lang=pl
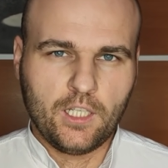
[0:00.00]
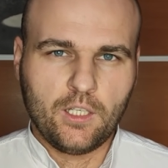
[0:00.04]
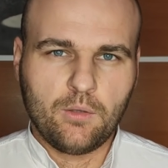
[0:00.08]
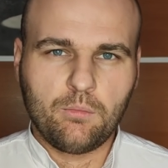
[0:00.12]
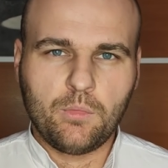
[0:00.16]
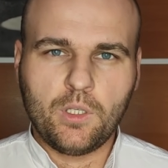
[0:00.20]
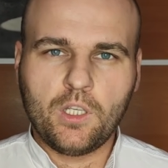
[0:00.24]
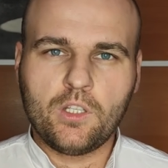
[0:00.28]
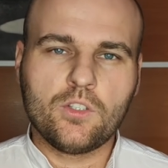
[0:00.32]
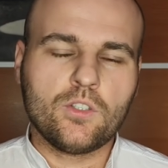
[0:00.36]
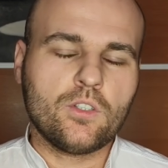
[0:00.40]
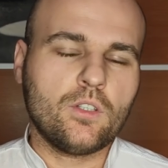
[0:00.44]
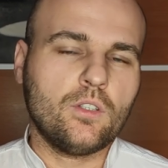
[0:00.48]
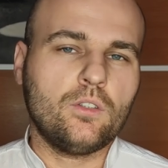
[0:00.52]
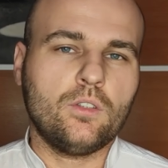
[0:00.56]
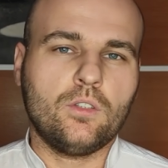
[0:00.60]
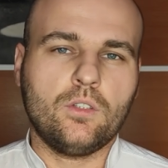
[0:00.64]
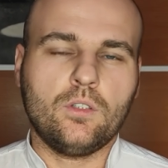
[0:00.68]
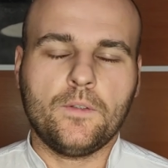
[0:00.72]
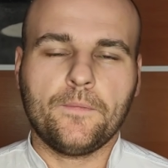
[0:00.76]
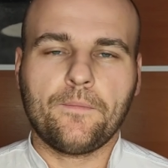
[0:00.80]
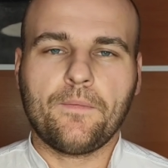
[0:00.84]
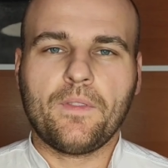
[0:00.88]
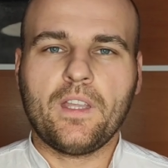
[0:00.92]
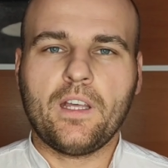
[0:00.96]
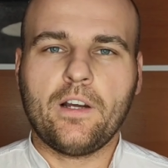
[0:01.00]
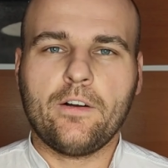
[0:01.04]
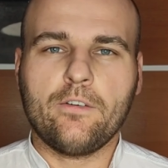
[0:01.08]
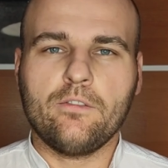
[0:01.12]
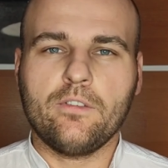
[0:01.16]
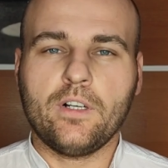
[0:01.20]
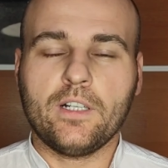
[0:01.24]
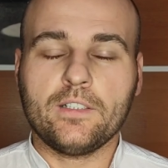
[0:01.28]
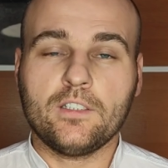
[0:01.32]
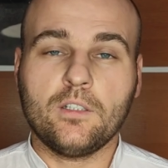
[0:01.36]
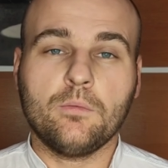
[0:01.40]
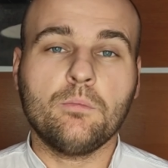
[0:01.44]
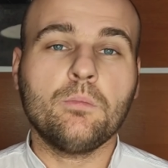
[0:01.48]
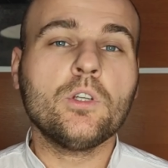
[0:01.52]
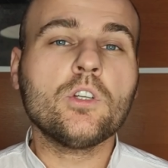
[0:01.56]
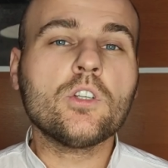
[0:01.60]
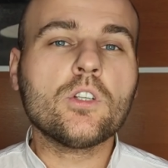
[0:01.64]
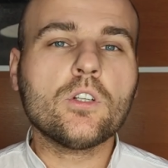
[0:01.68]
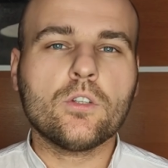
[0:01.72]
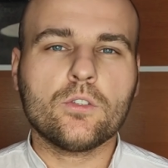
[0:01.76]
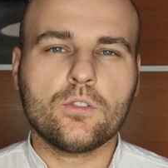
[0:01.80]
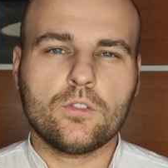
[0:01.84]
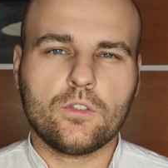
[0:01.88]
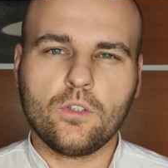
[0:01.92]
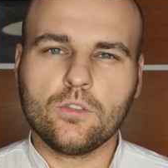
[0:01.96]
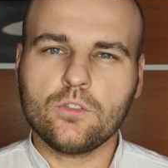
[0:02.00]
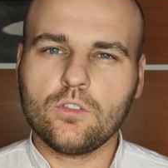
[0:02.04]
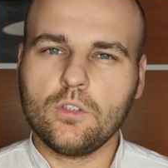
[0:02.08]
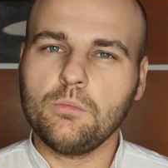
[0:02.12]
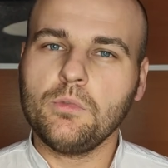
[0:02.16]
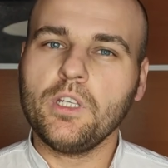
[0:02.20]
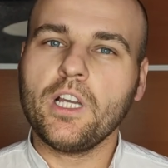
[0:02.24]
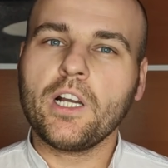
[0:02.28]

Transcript: Miejcie to na uwadze. Myśląc o tym,